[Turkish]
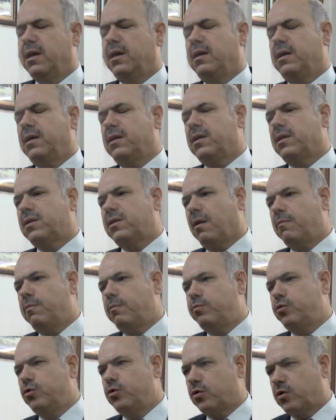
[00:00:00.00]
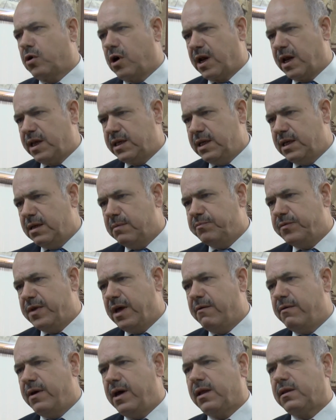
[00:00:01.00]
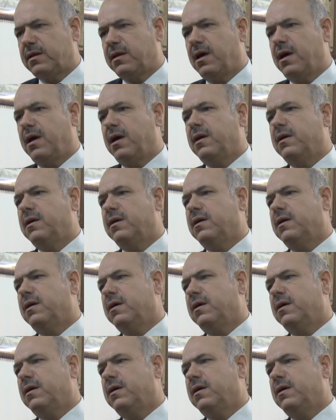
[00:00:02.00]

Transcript: Ee, tabii bu kara dilimde veyahut da e,